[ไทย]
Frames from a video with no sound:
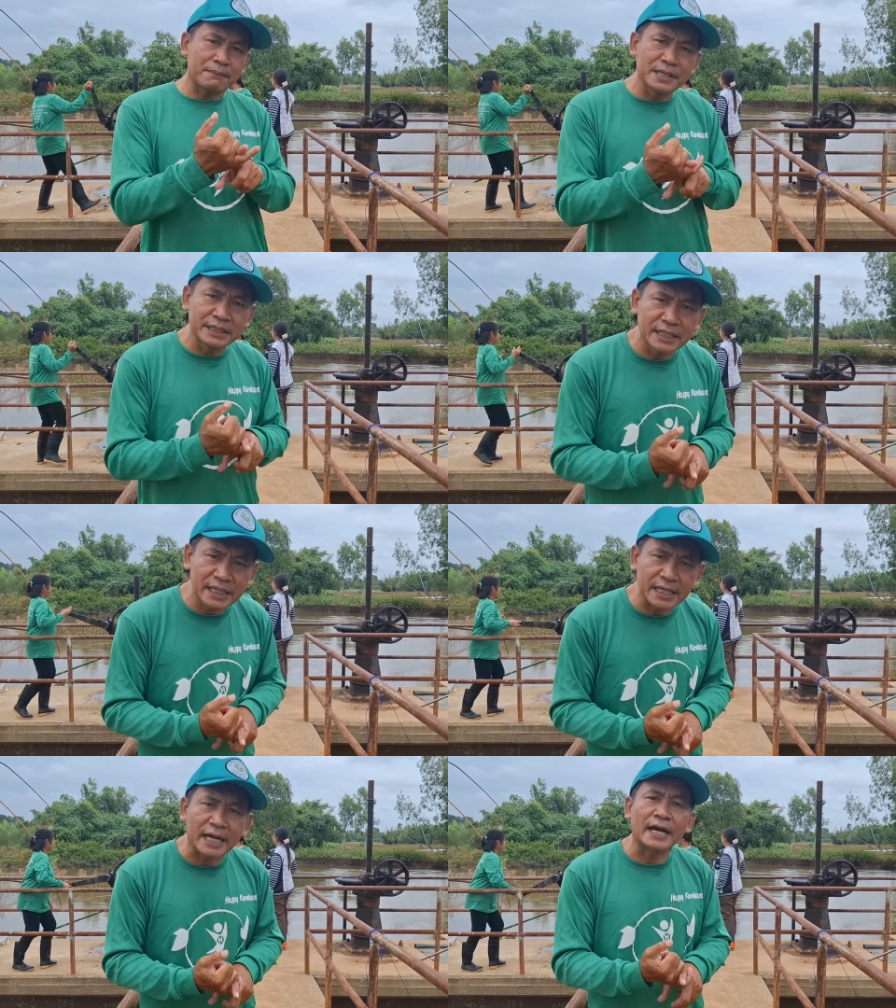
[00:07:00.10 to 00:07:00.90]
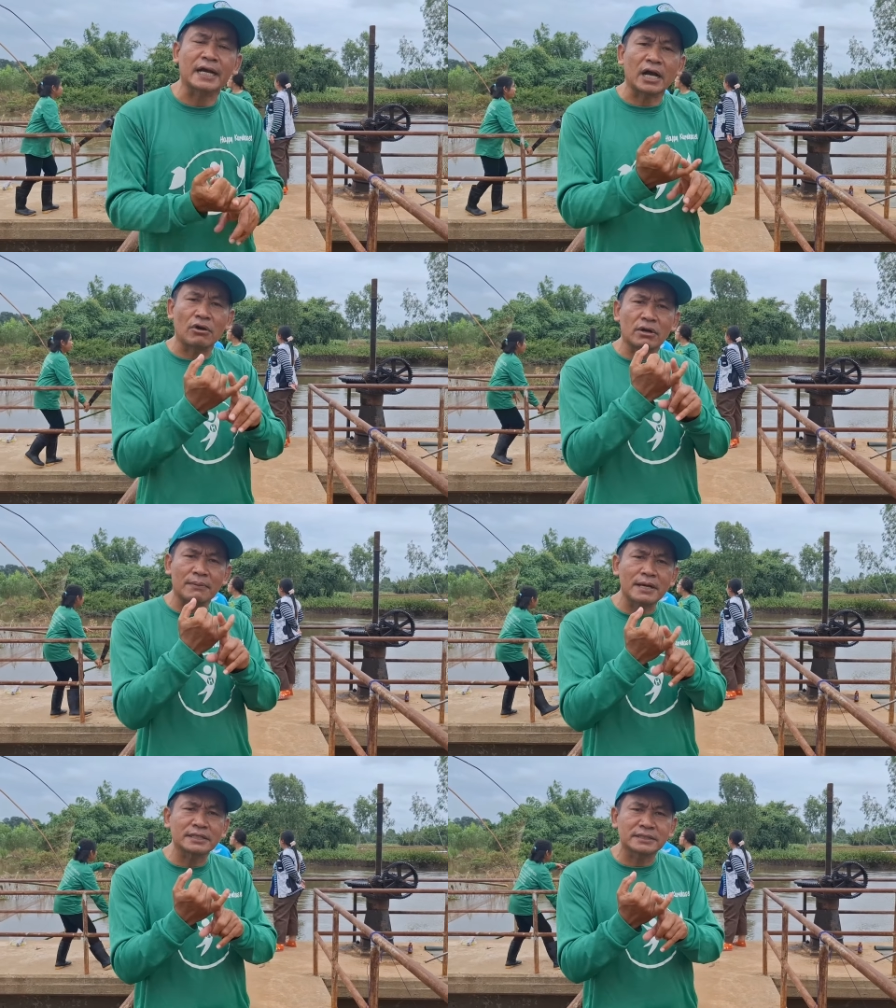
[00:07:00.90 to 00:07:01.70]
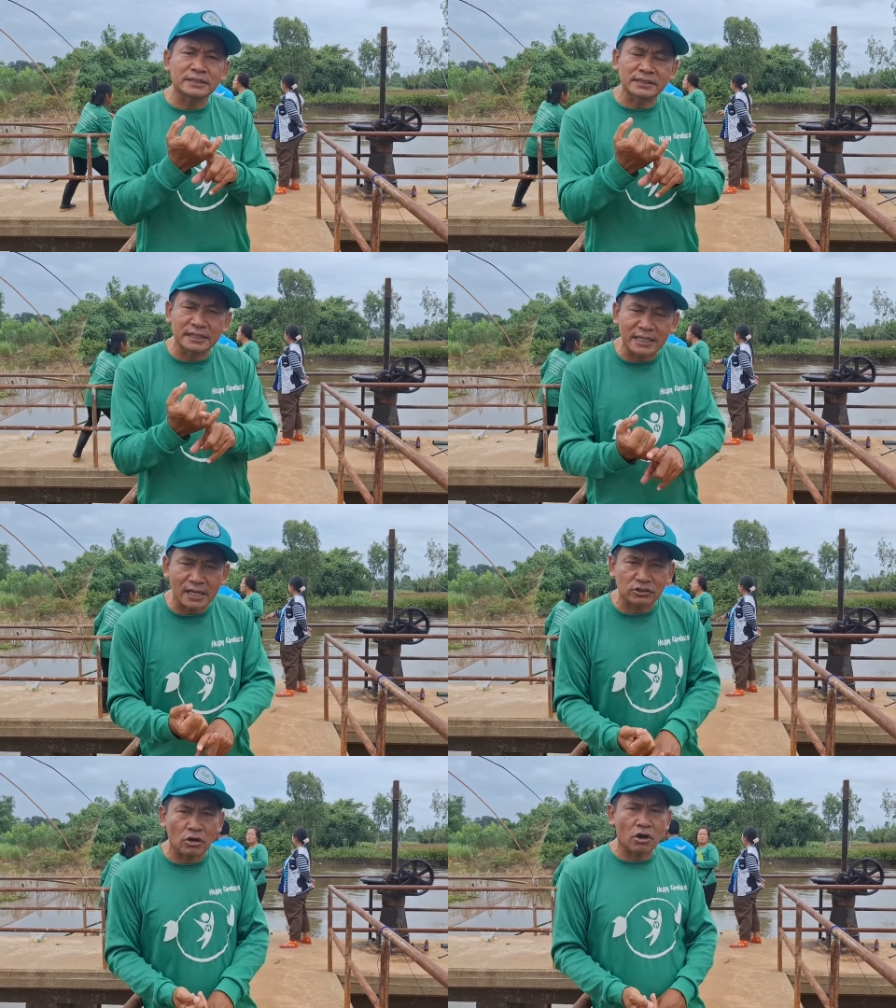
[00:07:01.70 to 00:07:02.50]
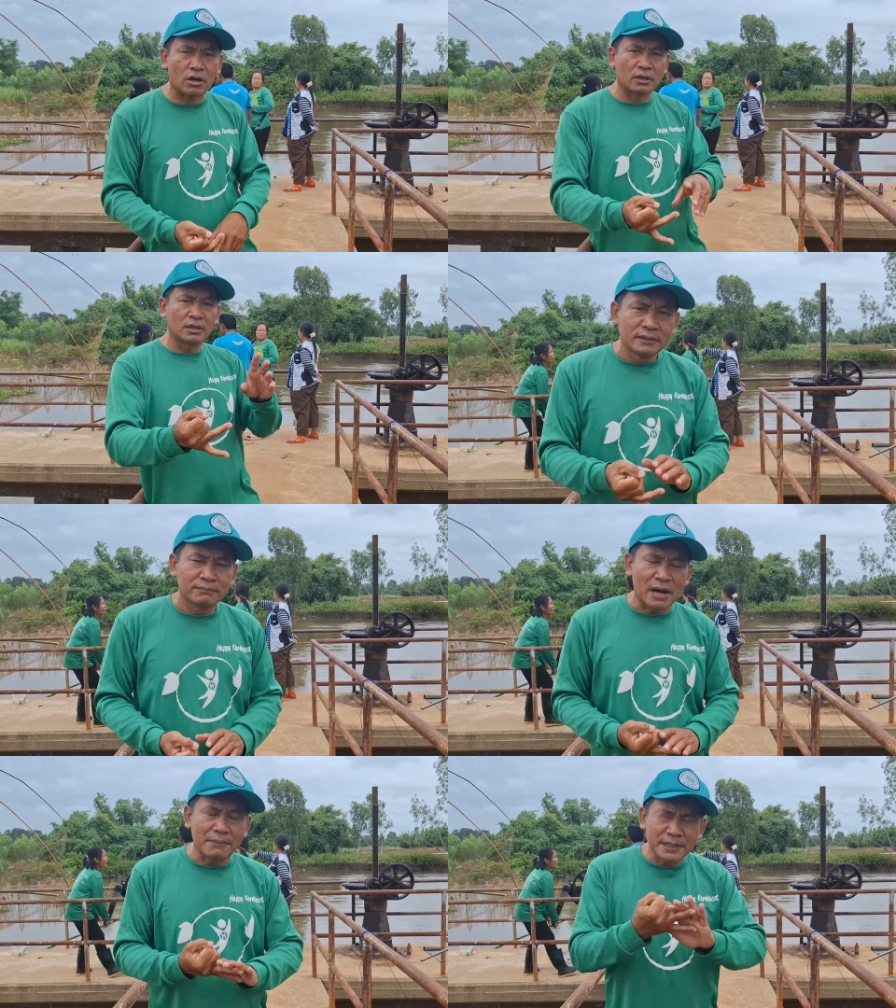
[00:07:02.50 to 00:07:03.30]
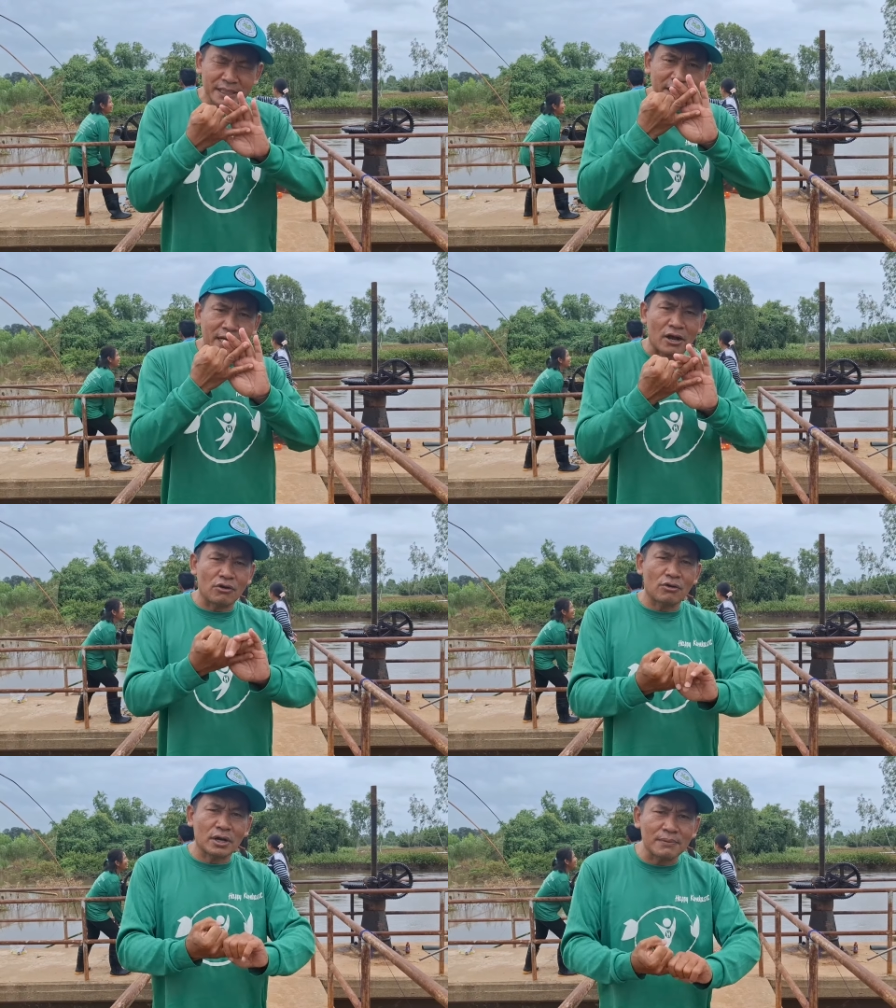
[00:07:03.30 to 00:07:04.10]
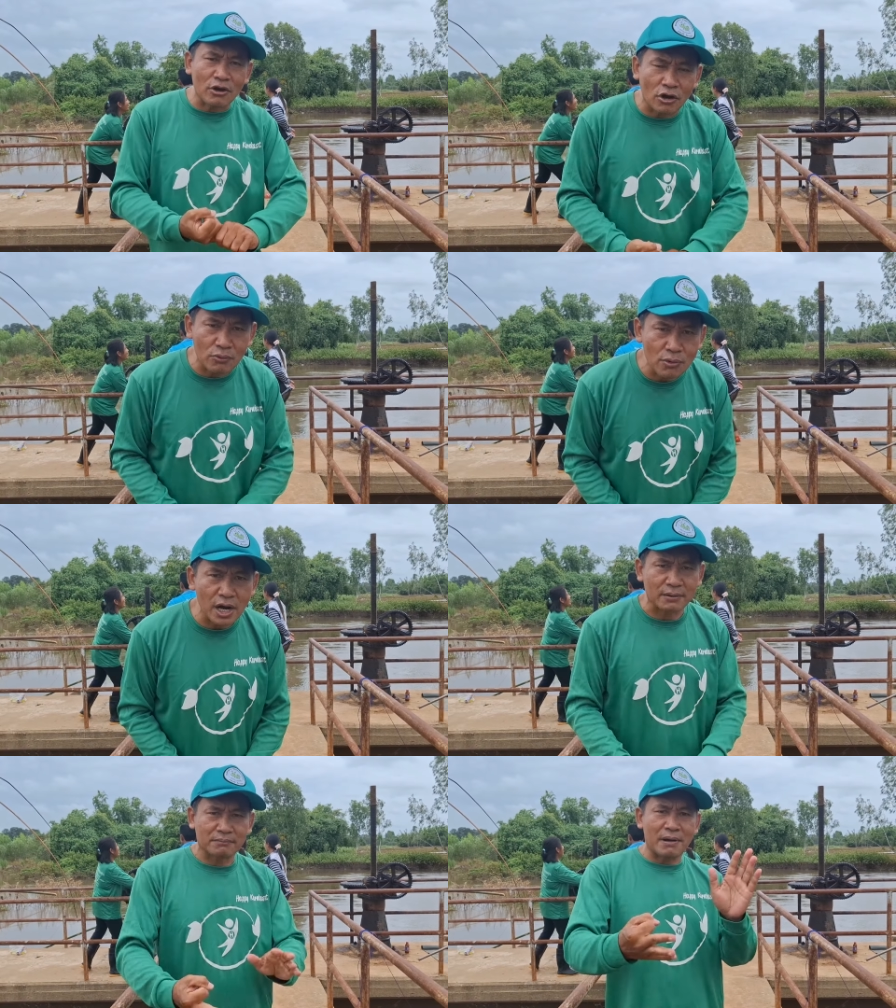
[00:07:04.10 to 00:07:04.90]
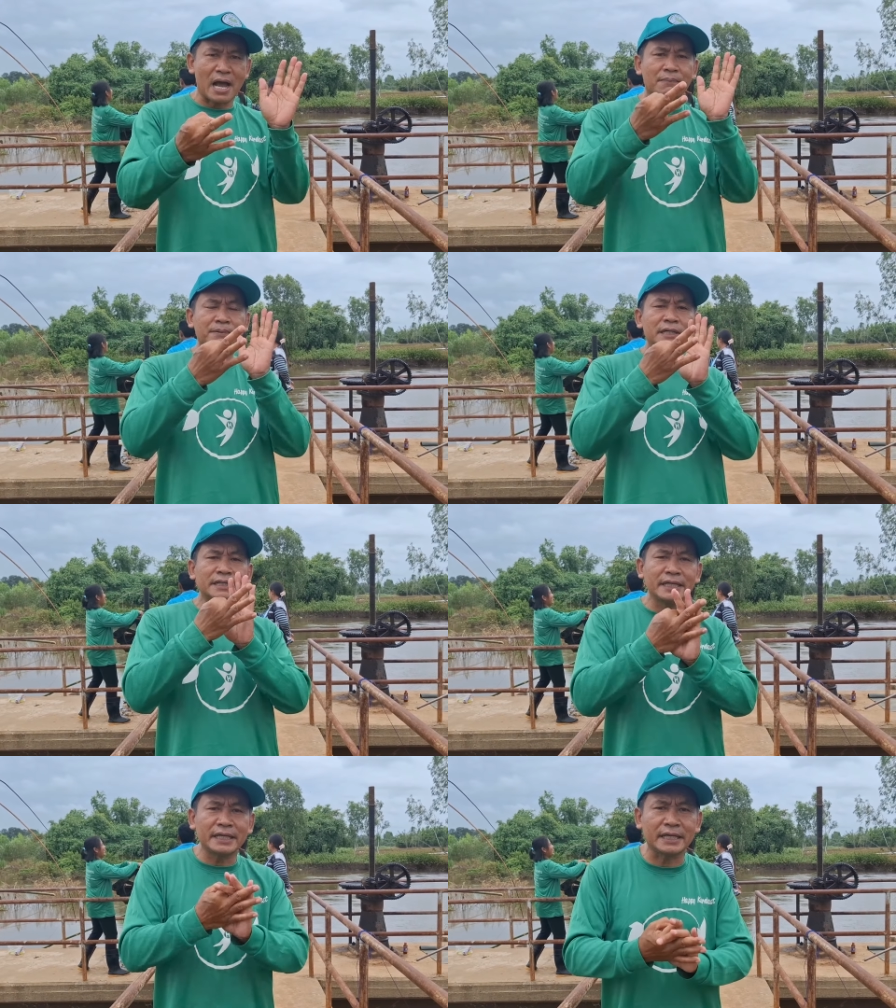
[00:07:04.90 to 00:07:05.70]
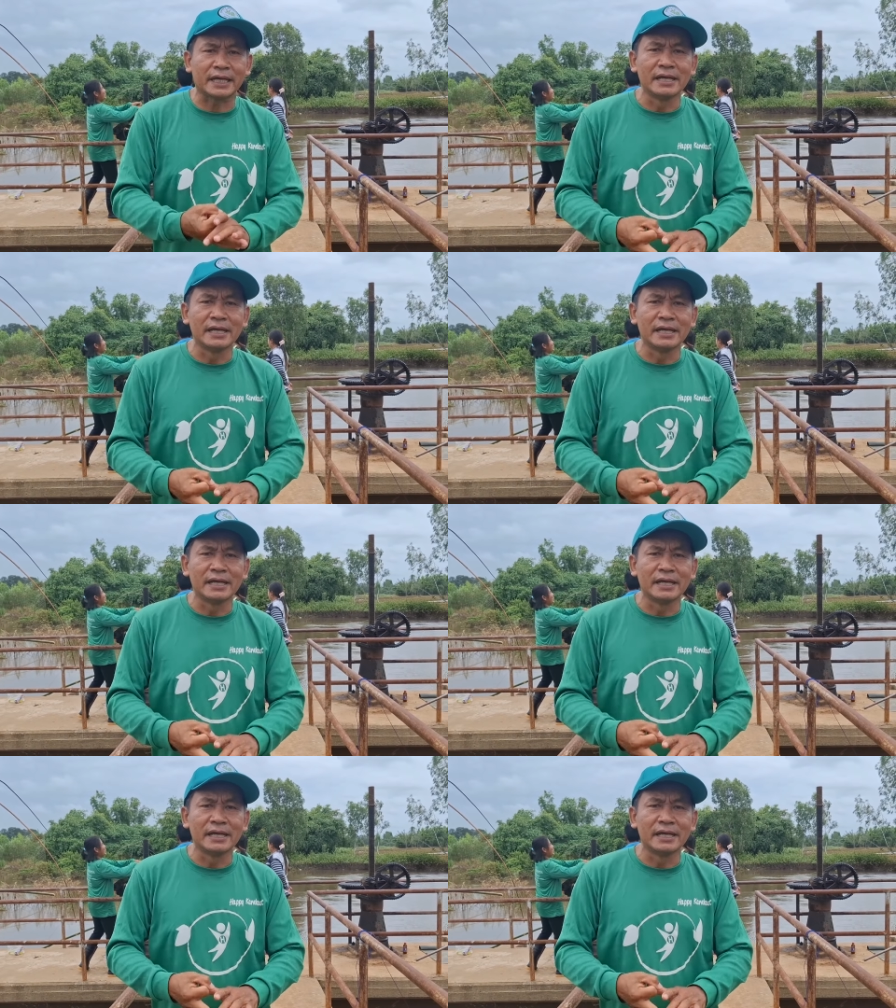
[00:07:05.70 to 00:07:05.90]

งพื้นที่ก็เขากำลังสีตั้งท้อง บางพื้นที่เขากำลังออกม่วง บางพื้นที่